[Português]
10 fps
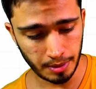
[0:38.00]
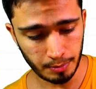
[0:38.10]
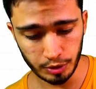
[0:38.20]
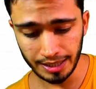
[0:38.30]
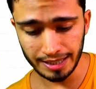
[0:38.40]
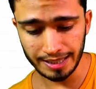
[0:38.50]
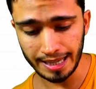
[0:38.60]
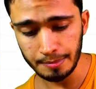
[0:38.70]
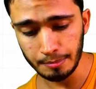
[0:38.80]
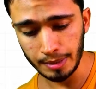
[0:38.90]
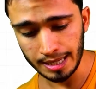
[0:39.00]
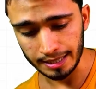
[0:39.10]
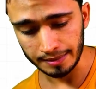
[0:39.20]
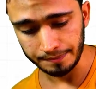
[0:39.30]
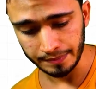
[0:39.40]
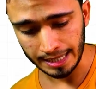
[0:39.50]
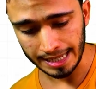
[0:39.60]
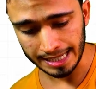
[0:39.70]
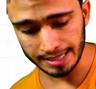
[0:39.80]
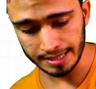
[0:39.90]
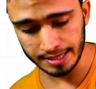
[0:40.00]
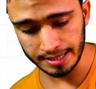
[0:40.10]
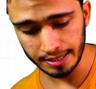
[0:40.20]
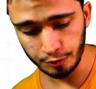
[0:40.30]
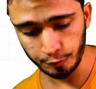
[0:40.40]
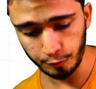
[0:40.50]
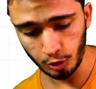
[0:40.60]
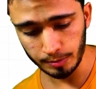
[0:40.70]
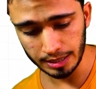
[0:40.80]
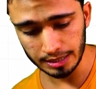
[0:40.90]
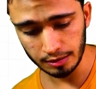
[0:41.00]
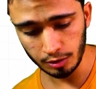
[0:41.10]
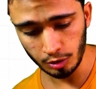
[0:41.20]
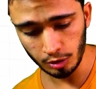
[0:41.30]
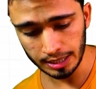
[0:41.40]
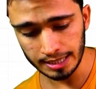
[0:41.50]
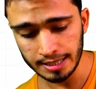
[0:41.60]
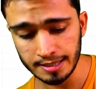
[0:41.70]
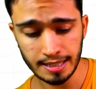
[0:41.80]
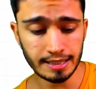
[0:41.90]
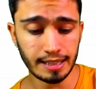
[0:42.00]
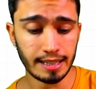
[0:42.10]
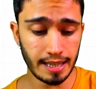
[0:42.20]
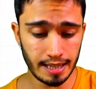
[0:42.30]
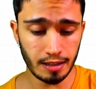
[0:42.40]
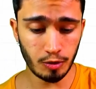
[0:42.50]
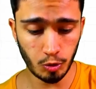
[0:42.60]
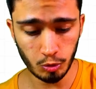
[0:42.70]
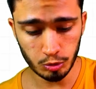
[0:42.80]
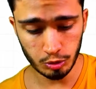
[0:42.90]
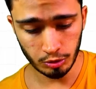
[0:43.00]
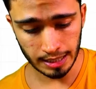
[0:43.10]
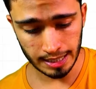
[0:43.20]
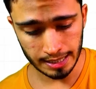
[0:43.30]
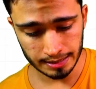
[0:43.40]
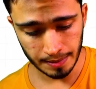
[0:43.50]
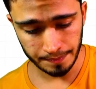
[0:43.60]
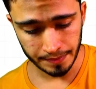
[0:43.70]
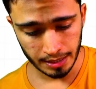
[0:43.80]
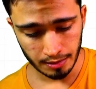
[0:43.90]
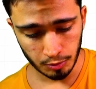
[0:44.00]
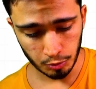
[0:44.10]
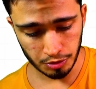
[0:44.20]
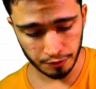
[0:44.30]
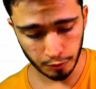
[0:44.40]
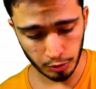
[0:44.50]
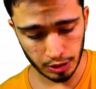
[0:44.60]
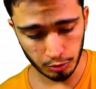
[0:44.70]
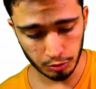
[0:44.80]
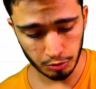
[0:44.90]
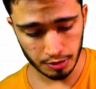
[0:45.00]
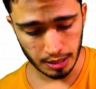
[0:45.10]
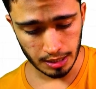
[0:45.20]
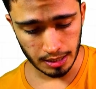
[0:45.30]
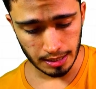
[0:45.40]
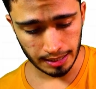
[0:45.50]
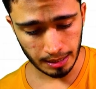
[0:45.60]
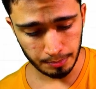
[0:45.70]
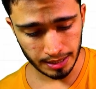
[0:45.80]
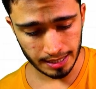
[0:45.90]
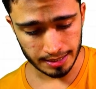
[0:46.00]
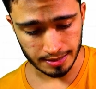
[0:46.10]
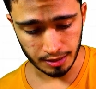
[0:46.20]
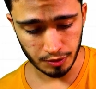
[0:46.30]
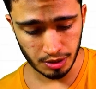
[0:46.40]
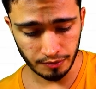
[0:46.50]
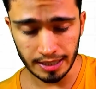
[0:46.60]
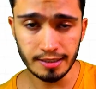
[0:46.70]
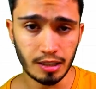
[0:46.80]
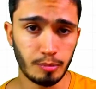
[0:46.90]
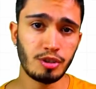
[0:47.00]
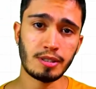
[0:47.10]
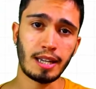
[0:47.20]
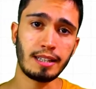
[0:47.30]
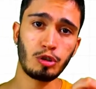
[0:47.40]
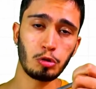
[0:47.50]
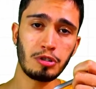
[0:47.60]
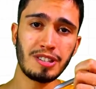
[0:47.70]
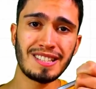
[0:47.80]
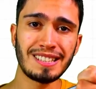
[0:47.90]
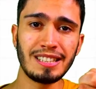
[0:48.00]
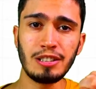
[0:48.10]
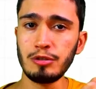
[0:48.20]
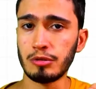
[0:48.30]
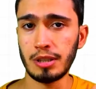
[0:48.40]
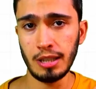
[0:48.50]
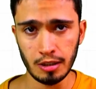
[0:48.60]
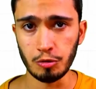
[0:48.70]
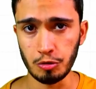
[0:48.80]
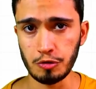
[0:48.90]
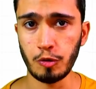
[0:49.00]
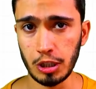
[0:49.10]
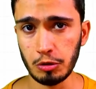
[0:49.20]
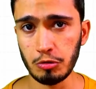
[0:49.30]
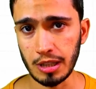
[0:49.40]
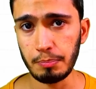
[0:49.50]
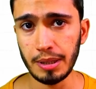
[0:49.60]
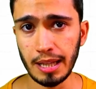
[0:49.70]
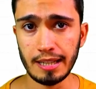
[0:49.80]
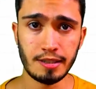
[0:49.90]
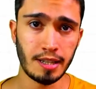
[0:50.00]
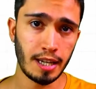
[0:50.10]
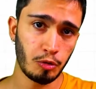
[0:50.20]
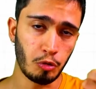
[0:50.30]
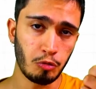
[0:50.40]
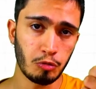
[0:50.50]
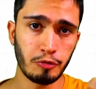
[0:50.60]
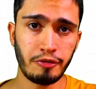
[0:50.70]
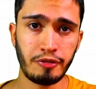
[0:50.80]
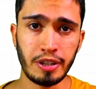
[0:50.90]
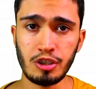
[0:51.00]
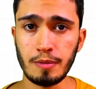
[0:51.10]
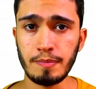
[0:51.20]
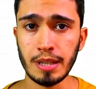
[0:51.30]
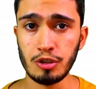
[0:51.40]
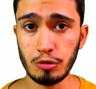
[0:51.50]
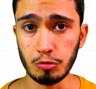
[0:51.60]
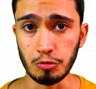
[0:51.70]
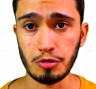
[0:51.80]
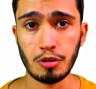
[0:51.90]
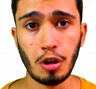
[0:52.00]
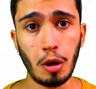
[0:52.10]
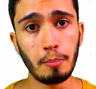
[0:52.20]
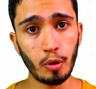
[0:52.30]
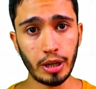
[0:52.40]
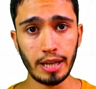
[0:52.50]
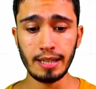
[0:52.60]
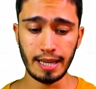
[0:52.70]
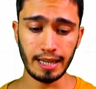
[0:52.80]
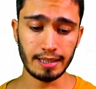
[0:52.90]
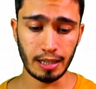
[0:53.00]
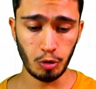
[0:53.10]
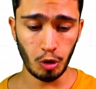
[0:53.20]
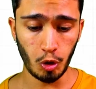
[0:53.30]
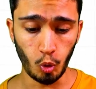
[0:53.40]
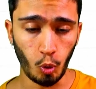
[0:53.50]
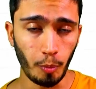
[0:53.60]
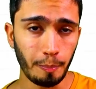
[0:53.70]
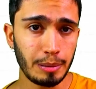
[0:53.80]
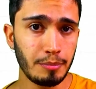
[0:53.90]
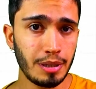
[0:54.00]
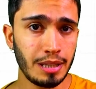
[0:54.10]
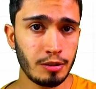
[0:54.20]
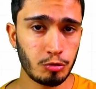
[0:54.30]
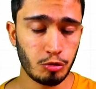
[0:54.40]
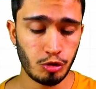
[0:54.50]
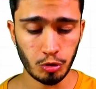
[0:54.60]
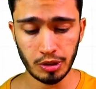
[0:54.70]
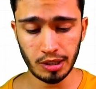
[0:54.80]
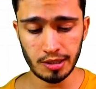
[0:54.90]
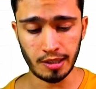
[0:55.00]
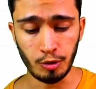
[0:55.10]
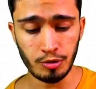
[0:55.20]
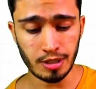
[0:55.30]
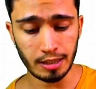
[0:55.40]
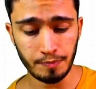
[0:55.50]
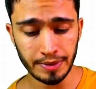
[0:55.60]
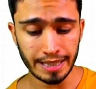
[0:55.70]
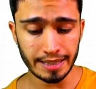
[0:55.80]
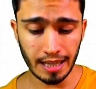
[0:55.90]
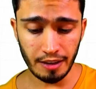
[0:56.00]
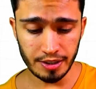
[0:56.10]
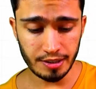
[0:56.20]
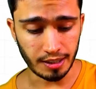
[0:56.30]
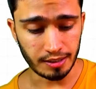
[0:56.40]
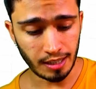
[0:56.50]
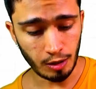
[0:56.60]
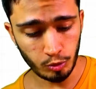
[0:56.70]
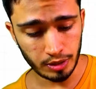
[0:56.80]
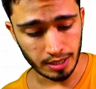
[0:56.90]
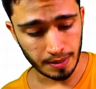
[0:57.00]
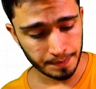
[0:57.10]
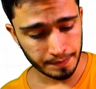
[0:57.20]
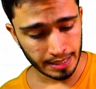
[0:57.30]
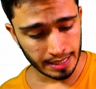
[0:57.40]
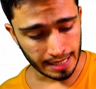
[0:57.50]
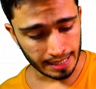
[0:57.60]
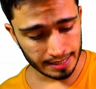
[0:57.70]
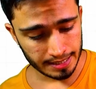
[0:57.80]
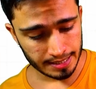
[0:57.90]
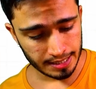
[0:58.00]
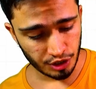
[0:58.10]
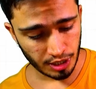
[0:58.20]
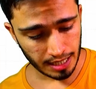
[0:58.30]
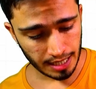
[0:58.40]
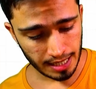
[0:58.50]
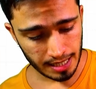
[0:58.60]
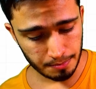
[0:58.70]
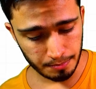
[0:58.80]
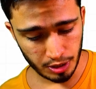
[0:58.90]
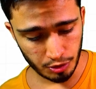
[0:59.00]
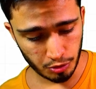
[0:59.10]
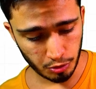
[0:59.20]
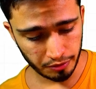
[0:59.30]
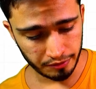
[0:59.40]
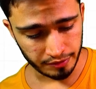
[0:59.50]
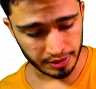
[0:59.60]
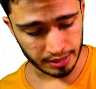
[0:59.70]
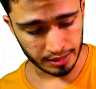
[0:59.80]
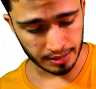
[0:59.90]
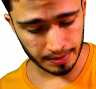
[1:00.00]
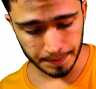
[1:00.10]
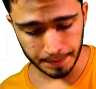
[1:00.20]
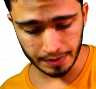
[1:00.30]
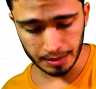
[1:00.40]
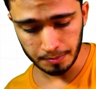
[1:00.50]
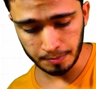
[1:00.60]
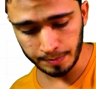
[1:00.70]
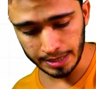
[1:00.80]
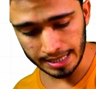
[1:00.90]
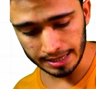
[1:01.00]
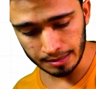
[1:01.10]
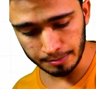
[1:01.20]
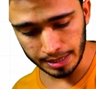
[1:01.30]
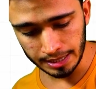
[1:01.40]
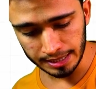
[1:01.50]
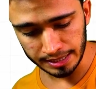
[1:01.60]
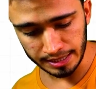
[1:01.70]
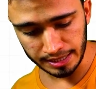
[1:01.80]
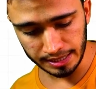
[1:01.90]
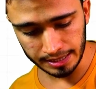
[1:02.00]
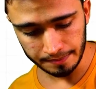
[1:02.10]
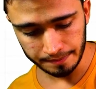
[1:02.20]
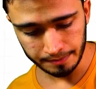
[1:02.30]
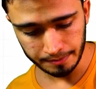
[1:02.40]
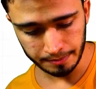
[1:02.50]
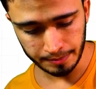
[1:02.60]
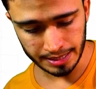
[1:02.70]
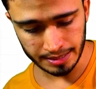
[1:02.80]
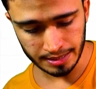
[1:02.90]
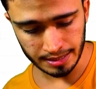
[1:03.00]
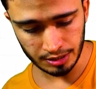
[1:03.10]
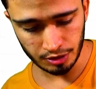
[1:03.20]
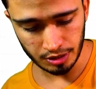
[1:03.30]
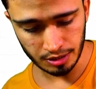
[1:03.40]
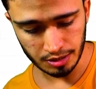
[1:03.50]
para poder queimar, aquecer de forma localizada e controlada os folículos capilares. Então você vai literalmente sair tostando né, os folículos capilares com um feixe de luz. Porém, é claro, o comprimento de onda que será usado deve ser tal que ela seja absorvida pela melanina presente